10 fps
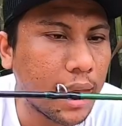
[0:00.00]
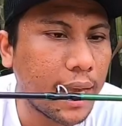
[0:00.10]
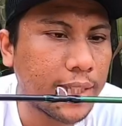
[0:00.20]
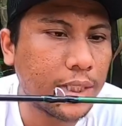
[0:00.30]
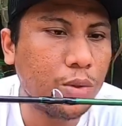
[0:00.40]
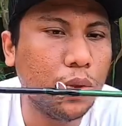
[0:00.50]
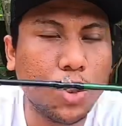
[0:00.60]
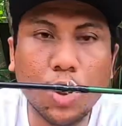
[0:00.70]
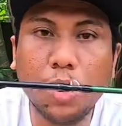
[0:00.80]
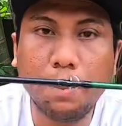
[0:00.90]
guys
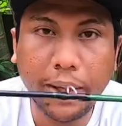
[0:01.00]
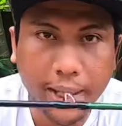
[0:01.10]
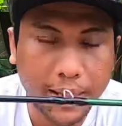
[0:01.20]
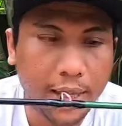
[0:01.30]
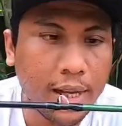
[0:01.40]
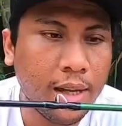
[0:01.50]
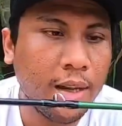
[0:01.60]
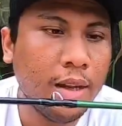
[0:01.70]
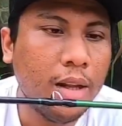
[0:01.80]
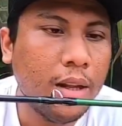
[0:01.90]
untuk PE nya
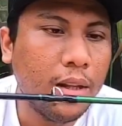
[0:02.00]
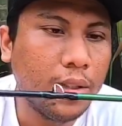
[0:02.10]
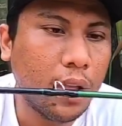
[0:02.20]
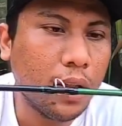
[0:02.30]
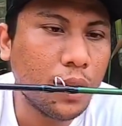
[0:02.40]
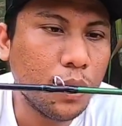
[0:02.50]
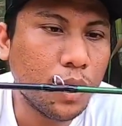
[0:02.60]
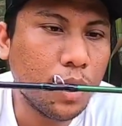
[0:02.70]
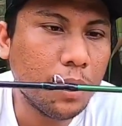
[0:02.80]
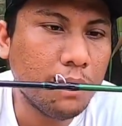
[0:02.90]
terus
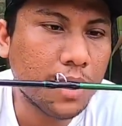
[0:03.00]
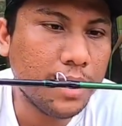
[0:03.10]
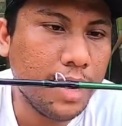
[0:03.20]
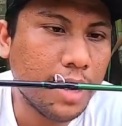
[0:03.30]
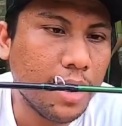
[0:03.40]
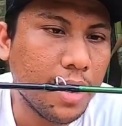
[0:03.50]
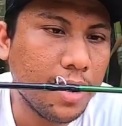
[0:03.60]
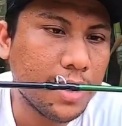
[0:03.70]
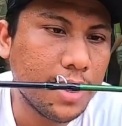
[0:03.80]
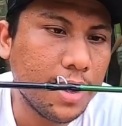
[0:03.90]
untuk magicnya
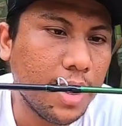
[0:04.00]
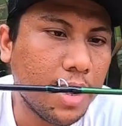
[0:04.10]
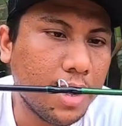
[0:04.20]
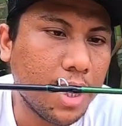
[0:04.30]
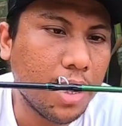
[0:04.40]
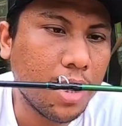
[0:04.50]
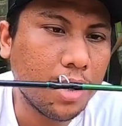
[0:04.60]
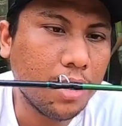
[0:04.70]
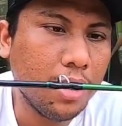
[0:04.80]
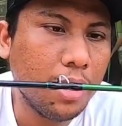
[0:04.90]
di sini ada
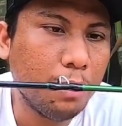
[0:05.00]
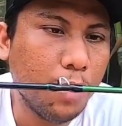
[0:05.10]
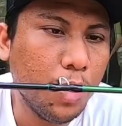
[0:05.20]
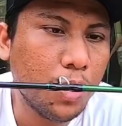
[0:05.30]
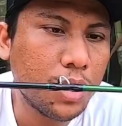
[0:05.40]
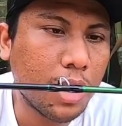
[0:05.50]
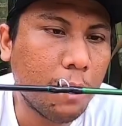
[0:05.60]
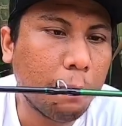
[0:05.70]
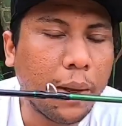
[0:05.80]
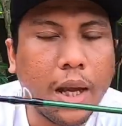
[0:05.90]
30
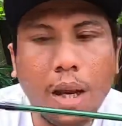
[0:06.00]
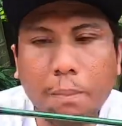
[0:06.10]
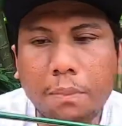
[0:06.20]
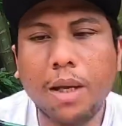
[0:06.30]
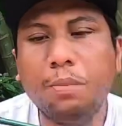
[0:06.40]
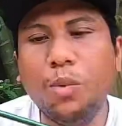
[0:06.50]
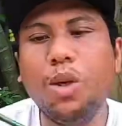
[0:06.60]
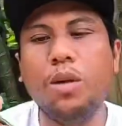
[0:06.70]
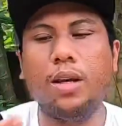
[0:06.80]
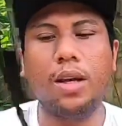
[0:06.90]
sampai
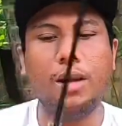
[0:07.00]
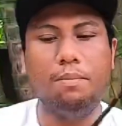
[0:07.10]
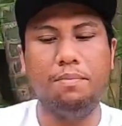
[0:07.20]
80 gram